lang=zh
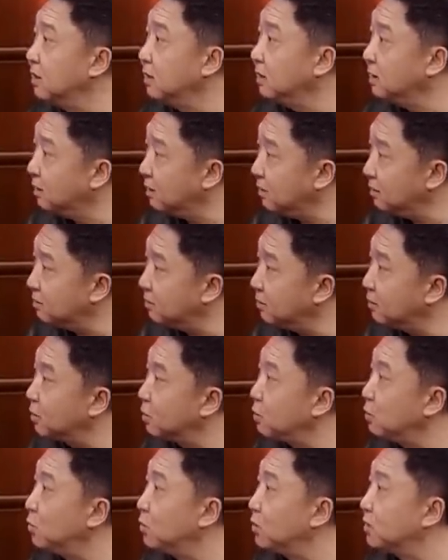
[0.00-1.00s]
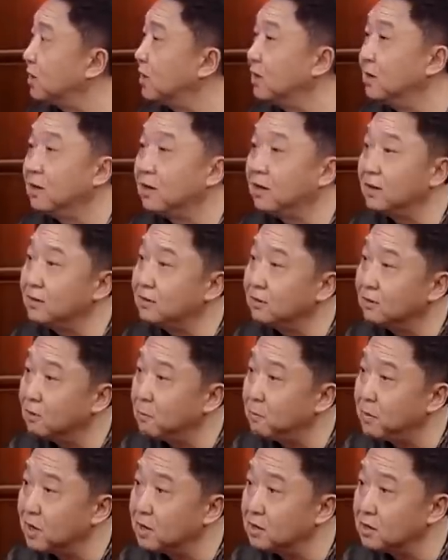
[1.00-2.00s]
嗯，黑色的裤子，黑色
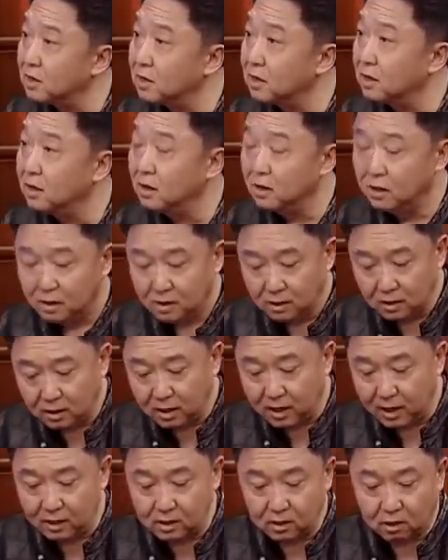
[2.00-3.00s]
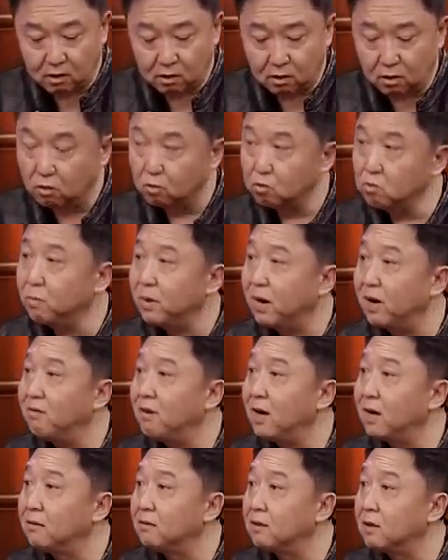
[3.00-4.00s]
的便鞋，一抬脚露出白
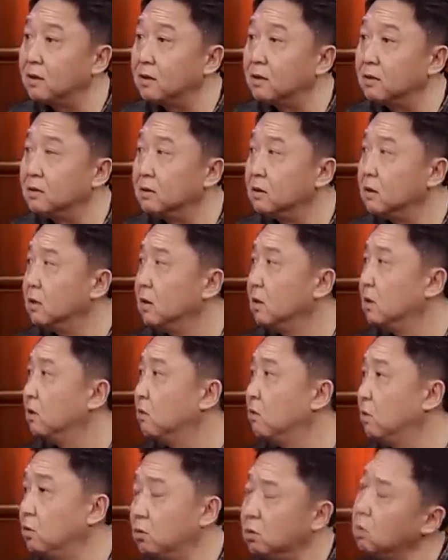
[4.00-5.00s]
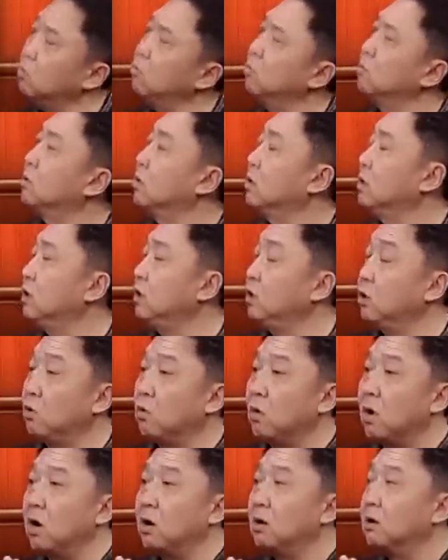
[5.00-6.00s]
袜子来了，嗯，观众哟这一
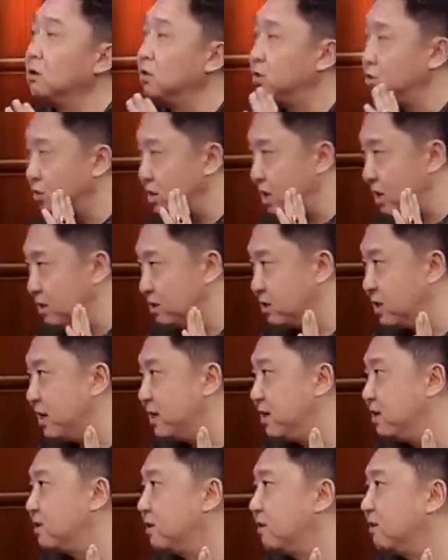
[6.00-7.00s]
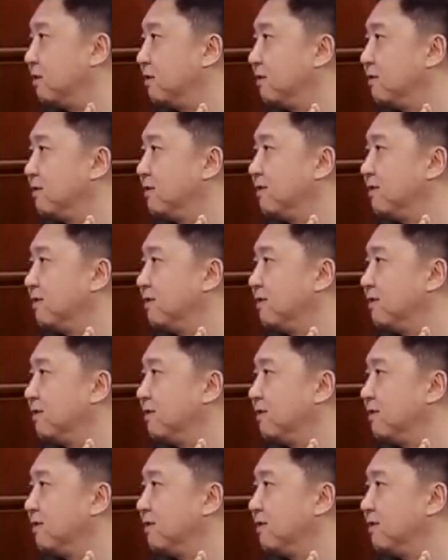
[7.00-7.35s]
晃就差眼神了，